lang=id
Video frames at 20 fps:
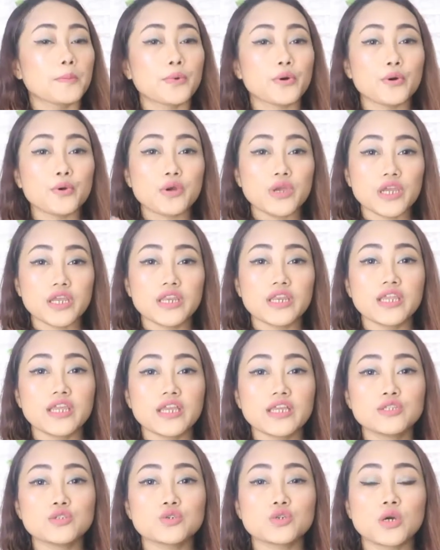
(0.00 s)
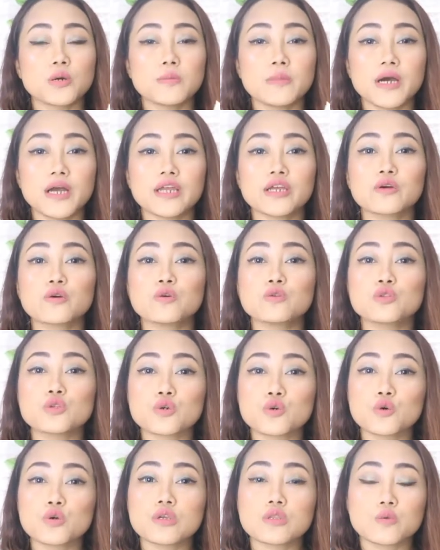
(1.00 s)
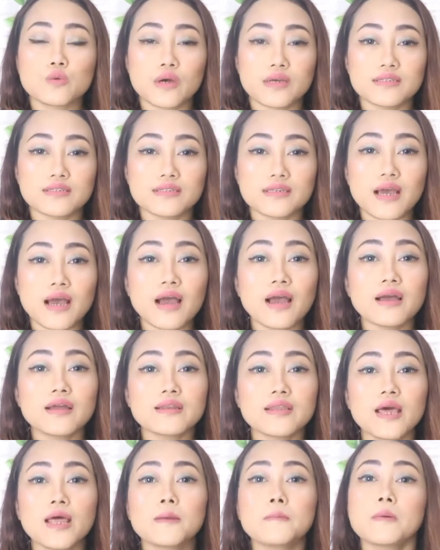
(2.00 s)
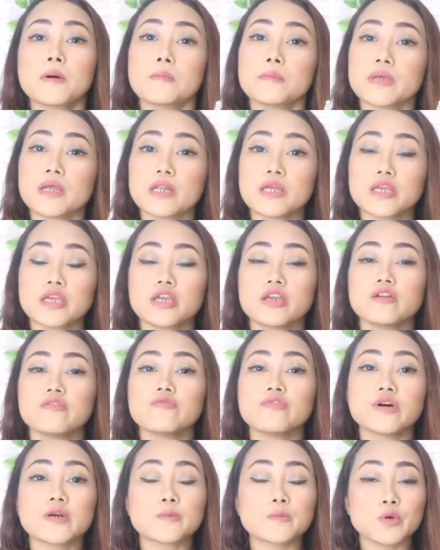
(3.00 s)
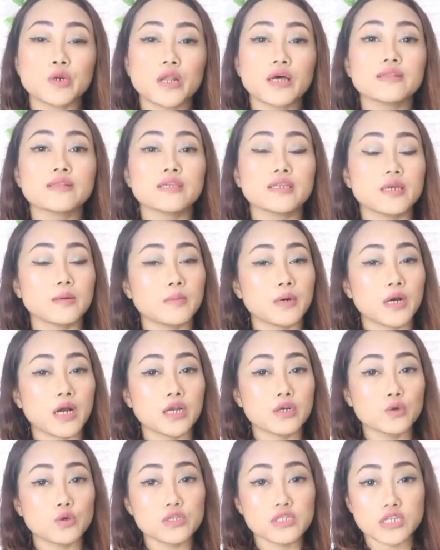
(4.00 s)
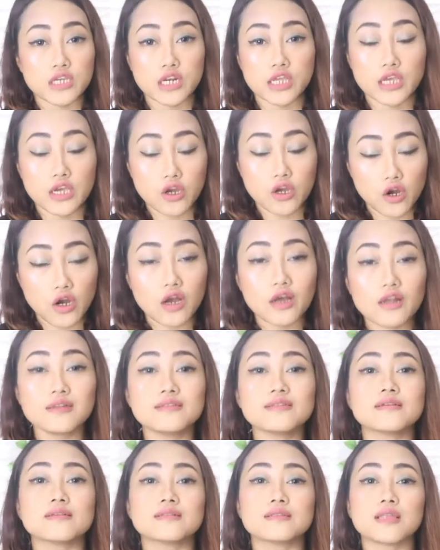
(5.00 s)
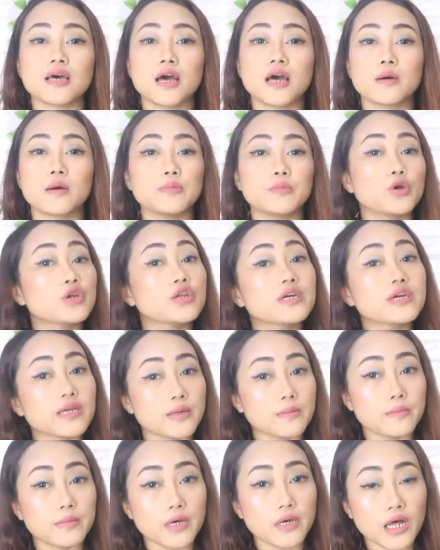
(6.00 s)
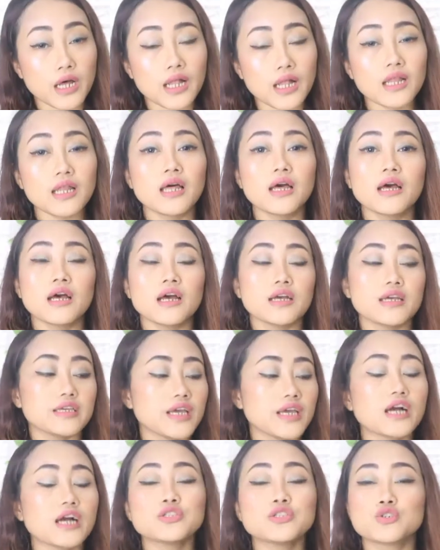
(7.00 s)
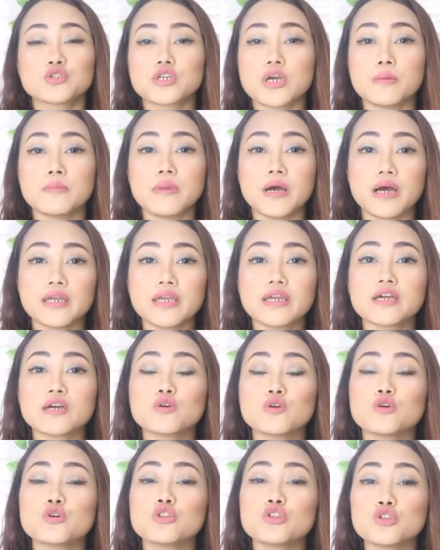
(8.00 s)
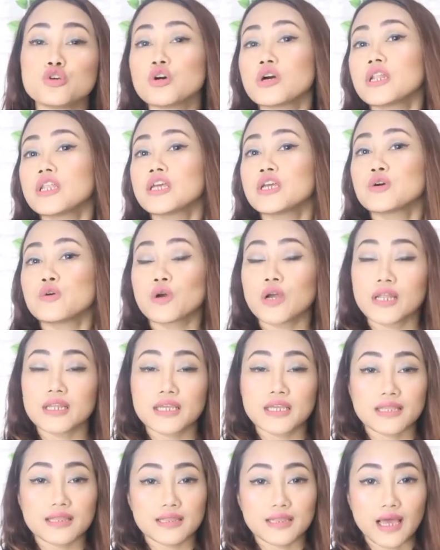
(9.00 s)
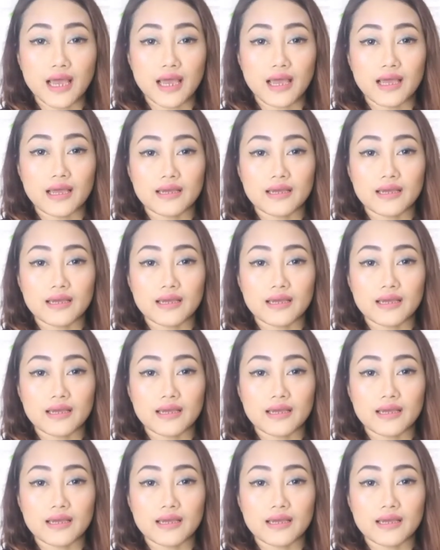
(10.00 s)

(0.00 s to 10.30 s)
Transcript: Produk ini juga baik untuk kulit wajah dan memiliki formula tidak mengandung silikon serta biodegradable yang juga baik untuk lingkungan kita.